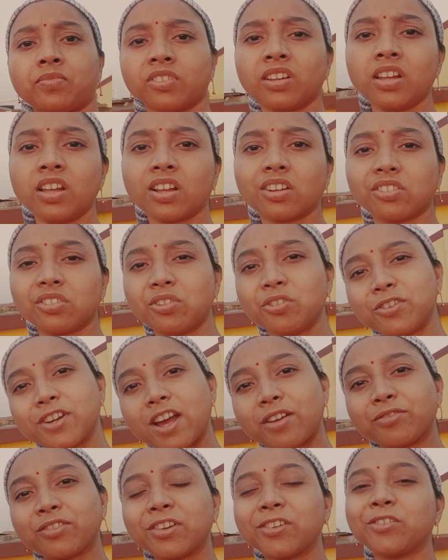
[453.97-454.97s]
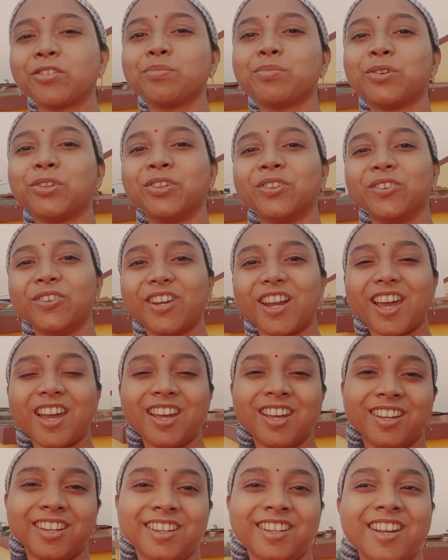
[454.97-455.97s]
আর সূর্য দেখো একদম অস্ত
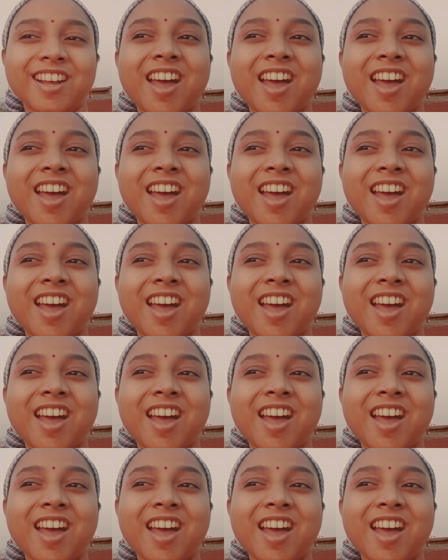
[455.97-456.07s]
যাচ্ছে